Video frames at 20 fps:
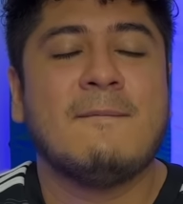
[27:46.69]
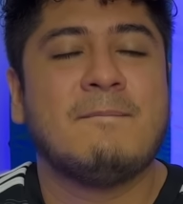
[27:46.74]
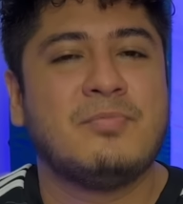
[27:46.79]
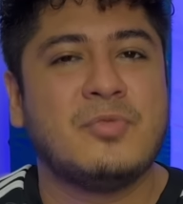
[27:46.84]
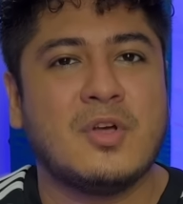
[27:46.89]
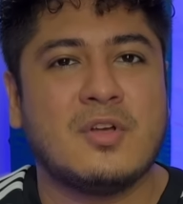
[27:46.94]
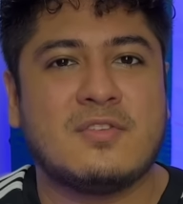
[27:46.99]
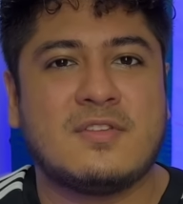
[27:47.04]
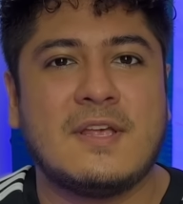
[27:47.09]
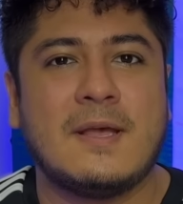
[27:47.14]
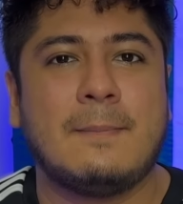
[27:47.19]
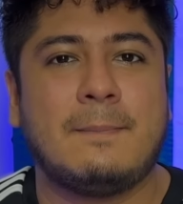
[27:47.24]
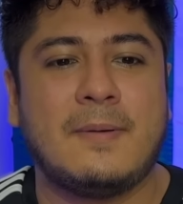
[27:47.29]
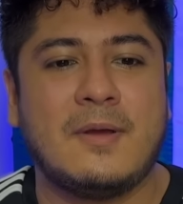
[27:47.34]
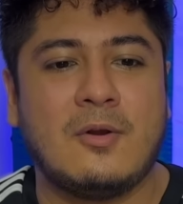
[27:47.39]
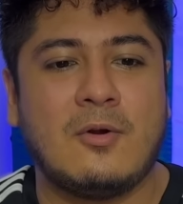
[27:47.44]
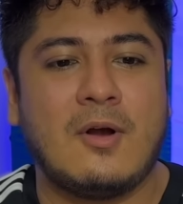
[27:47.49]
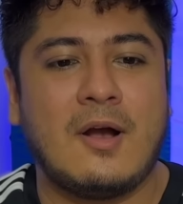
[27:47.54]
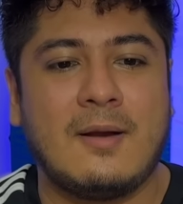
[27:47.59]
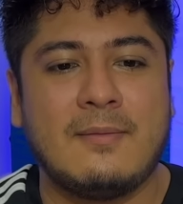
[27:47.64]
No sé,
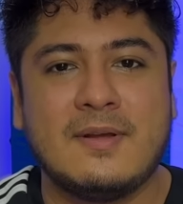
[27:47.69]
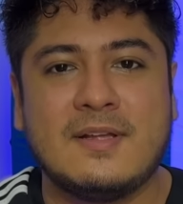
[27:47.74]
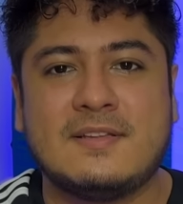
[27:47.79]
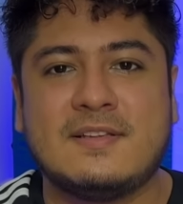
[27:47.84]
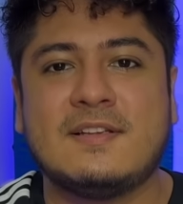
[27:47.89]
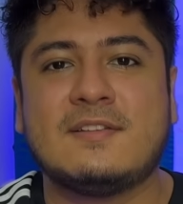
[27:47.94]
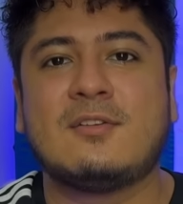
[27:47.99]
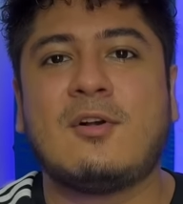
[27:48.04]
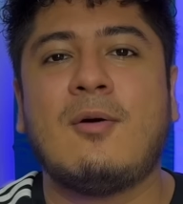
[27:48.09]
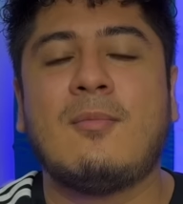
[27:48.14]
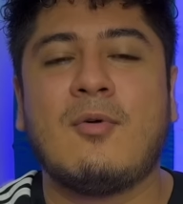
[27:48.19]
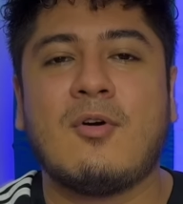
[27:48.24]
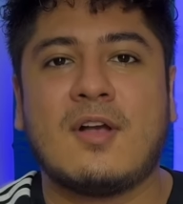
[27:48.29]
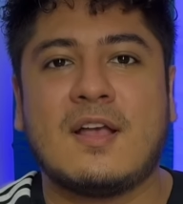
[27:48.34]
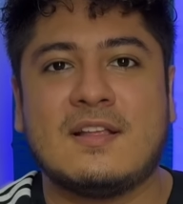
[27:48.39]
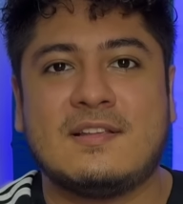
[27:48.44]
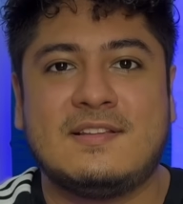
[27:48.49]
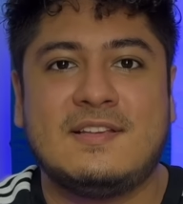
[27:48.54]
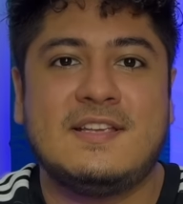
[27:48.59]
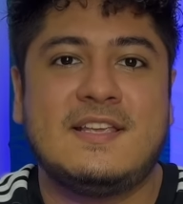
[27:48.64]
pero a veces como
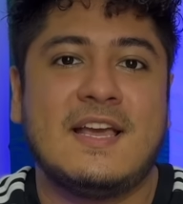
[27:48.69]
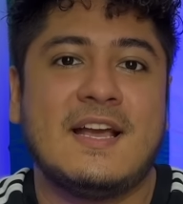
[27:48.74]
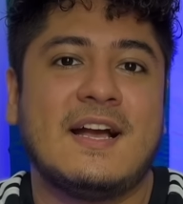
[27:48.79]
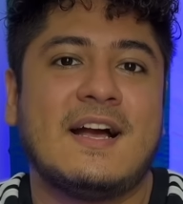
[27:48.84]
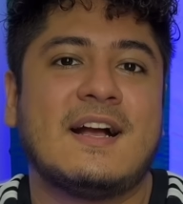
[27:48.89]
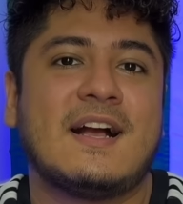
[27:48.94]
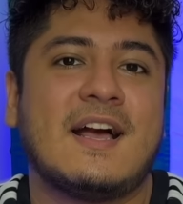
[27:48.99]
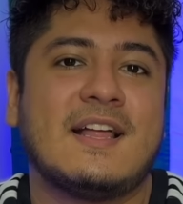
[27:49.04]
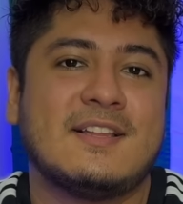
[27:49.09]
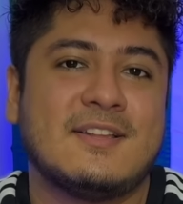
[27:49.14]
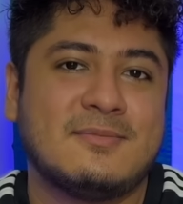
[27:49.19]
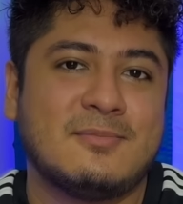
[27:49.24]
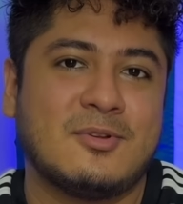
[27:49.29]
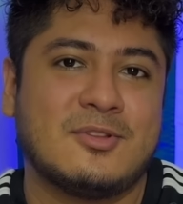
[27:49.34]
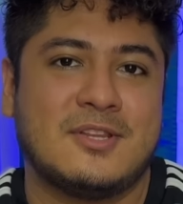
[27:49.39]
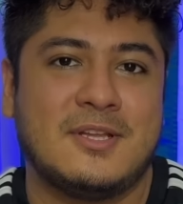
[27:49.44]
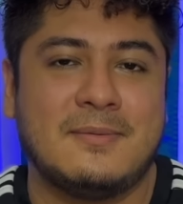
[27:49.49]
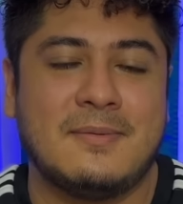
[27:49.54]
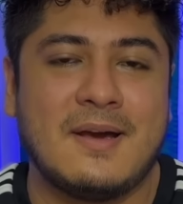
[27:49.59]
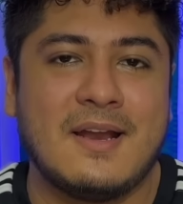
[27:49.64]
que sí llegan a
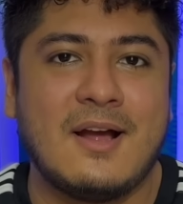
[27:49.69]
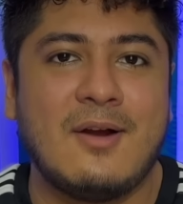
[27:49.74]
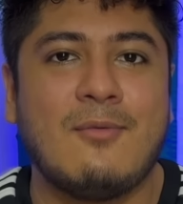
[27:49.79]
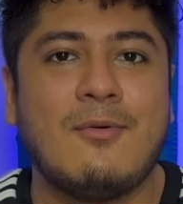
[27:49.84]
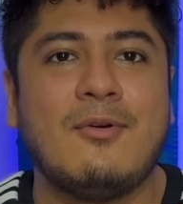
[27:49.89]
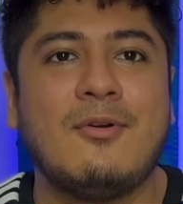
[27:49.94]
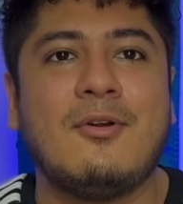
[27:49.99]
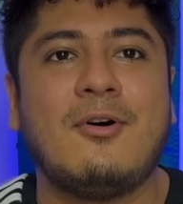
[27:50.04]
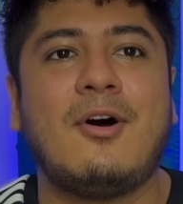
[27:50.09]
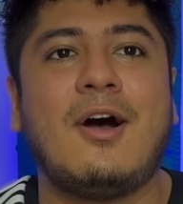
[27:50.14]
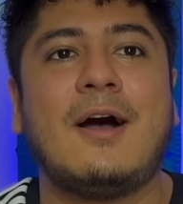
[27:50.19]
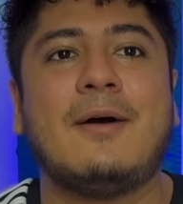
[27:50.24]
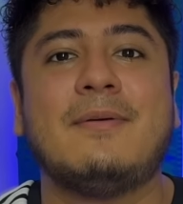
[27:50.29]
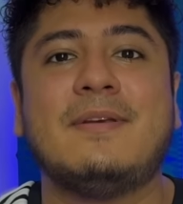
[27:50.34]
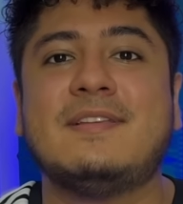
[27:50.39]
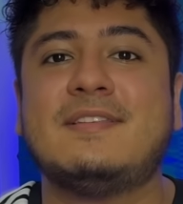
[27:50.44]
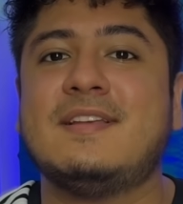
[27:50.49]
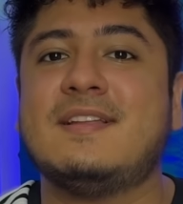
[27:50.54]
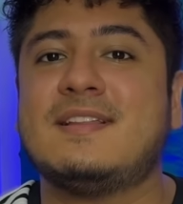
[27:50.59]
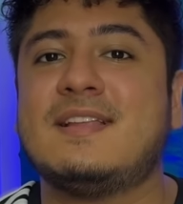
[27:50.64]
desmotivar a uno a
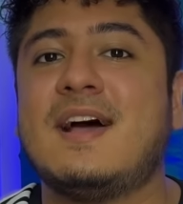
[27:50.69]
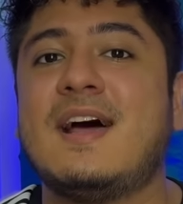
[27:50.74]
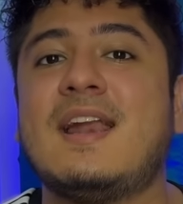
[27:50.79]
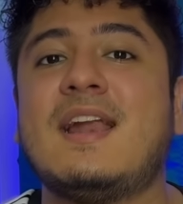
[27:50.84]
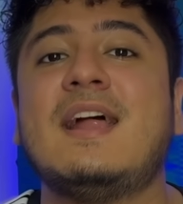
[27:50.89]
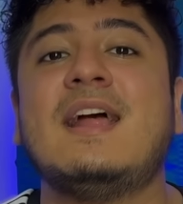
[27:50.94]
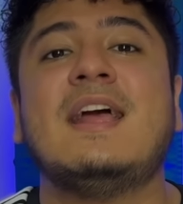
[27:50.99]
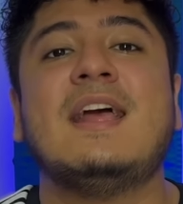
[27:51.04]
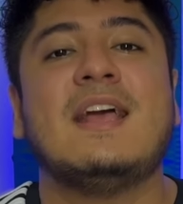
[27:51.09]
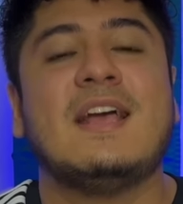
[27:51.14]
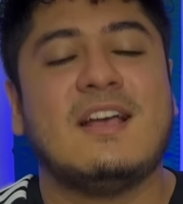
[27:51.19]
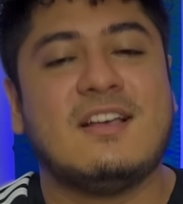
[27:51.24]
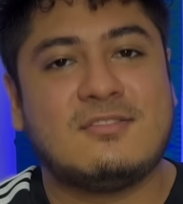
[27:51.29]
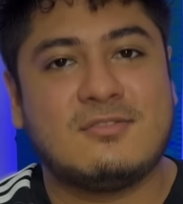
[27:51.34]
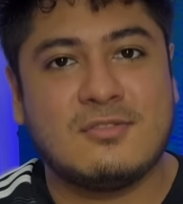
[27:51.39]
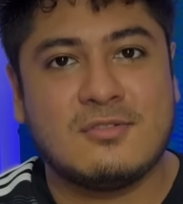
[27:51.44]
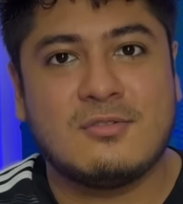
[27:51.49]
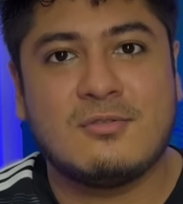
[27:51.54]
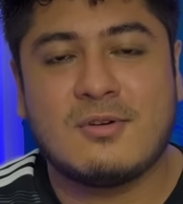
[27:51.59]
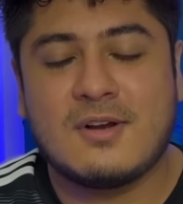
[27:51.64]
visitar
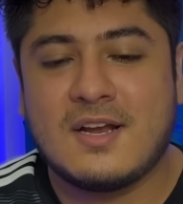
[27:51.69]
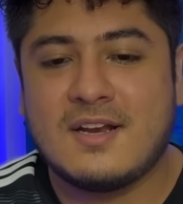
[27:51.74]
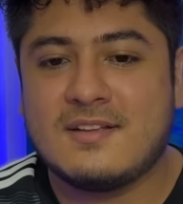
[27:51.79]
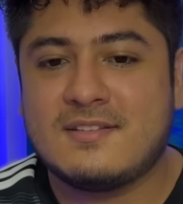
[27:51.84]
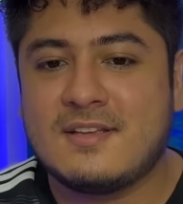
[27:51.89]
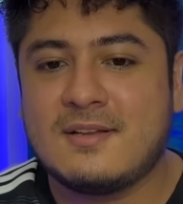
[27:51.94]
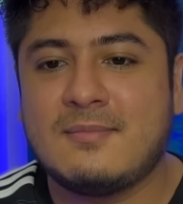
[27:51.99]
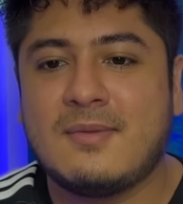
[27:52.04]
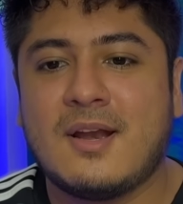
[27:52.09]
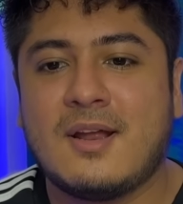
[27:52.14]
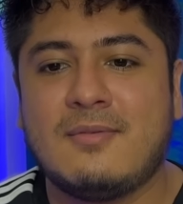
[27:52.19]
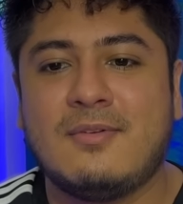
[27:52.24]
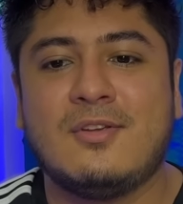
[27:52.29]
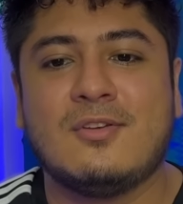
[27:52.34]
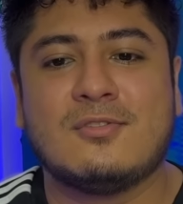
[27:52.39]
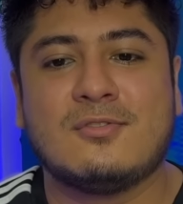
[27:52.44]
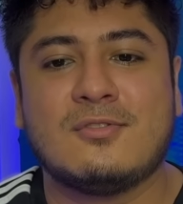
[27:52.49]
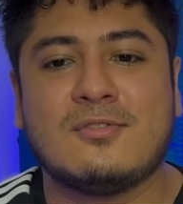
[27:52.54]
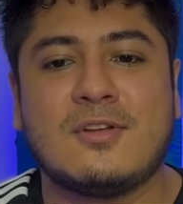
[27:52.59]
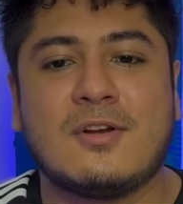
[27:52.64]
estos lugares tan
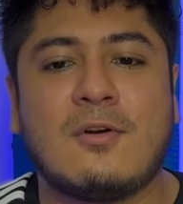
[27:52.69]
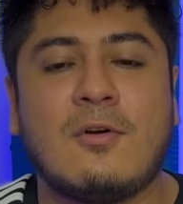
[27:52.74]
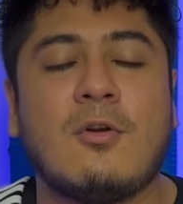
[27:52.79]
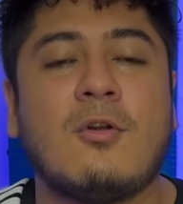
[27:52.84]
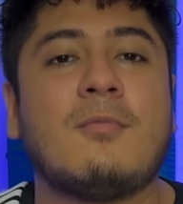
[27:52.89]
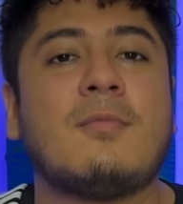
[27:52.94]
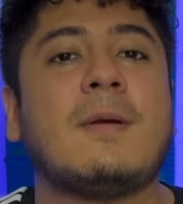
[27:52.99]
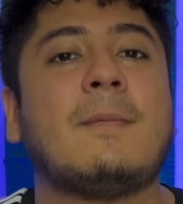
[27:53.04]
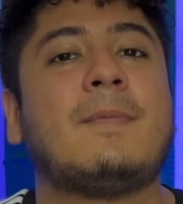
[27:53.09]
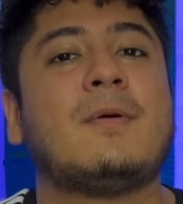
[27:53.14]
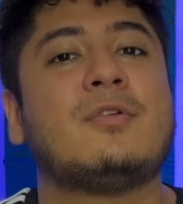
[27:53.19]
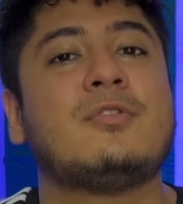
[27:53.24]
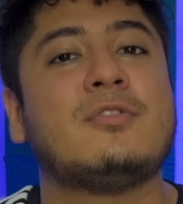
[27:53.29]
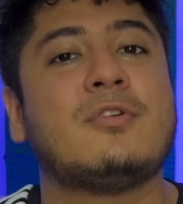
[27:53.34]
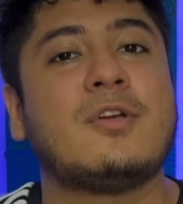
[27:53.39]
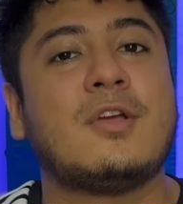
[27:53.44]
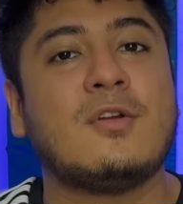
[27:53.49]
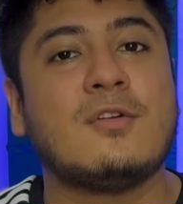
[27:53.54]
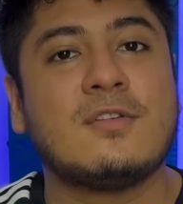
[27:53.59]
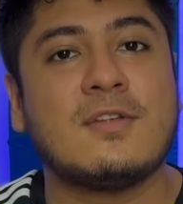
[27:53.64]
maravillosos de Colombia. Pero yo
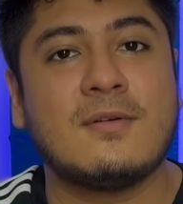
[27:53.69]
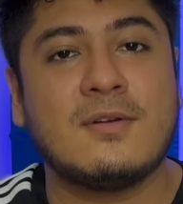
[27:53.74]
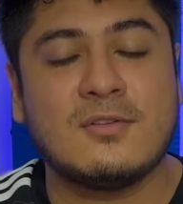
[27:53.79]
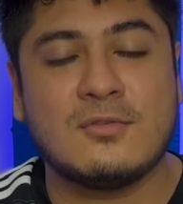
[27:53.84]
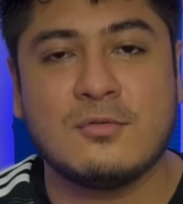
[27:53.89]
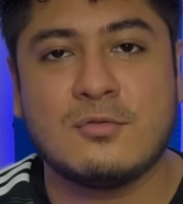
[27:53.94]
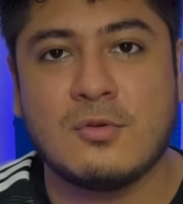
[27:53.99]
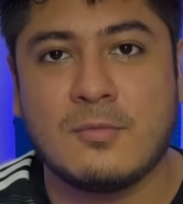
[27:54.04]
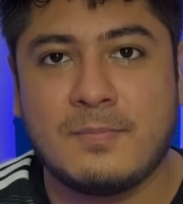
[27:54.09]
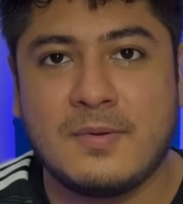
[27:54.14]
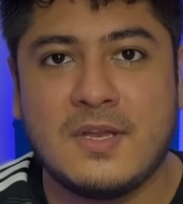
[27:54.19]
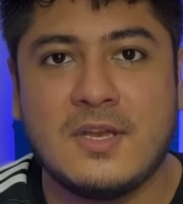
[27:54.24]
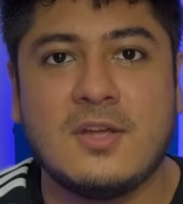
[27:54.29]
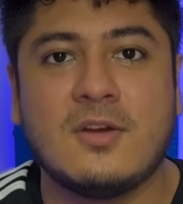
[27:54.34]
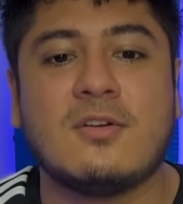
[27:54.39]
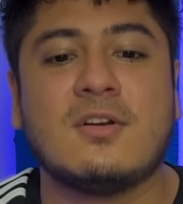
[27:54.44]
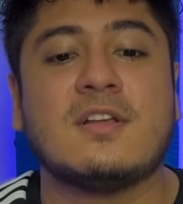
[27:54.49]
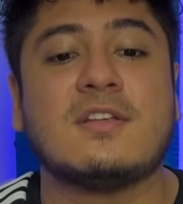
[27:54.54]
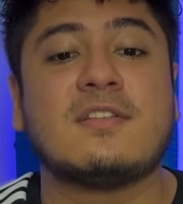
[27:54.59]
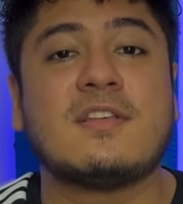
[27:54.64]
quiero saber sus
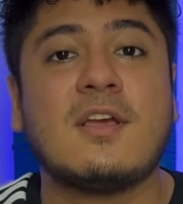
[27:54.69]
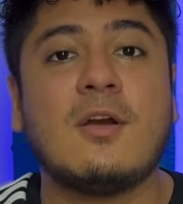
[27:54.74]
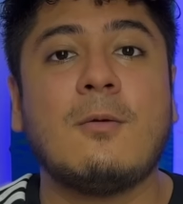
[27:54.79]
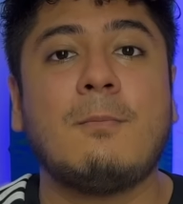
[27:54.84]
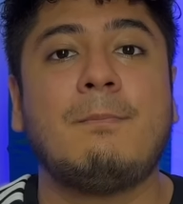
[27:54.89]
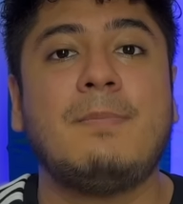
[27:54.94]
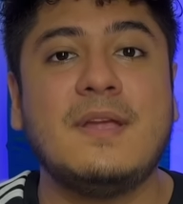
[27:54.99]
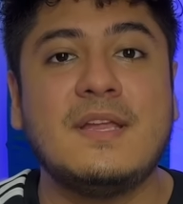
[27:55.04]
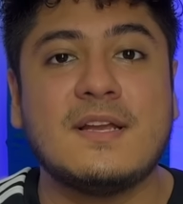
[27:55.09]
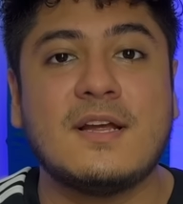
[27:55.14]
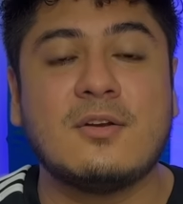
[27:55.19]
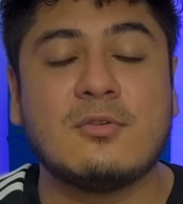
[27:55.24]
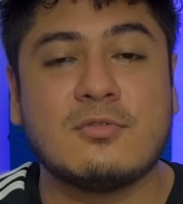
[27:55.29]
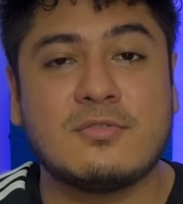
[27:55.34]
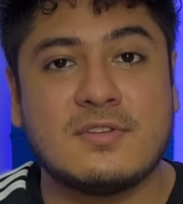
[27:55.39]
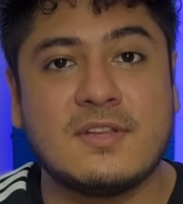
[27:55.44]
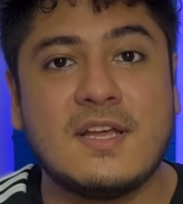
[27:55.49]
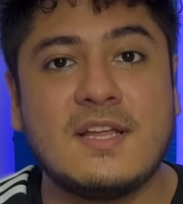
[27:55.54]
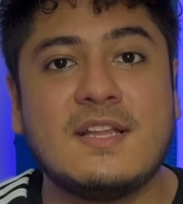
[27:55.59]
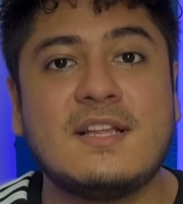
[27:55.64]
opiniones. ¿Qué opinan
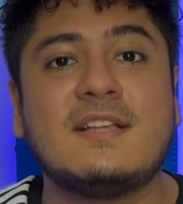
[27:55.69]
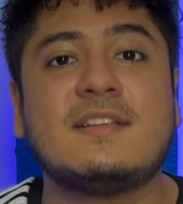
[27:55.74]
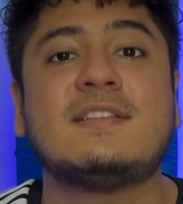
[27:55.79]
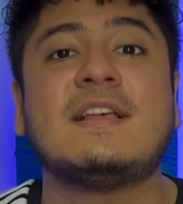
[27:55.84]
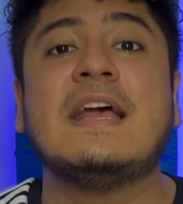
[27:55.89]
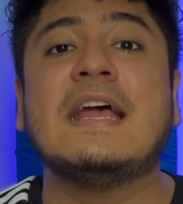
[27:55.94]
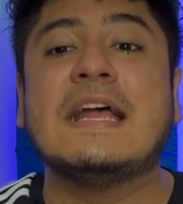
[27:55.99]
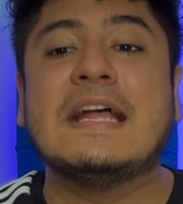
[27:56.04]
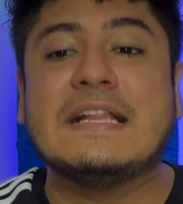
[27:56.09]
ustedes?